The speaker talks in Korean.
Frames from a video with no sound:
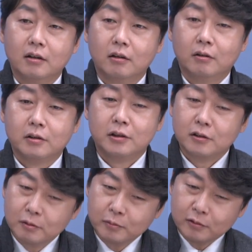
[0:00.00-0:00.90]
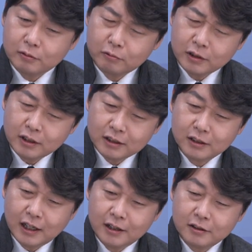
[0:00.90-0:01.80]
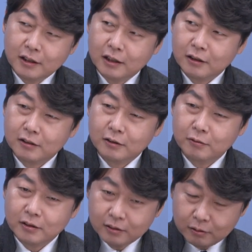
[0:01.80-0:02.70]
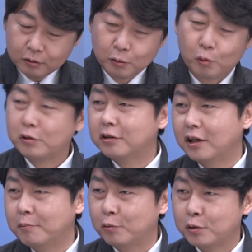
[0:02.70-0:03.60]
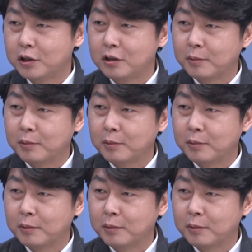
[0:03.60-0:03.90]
어, 지금 우리 그 아이들의 그 어떤 골든 타임을 놓치지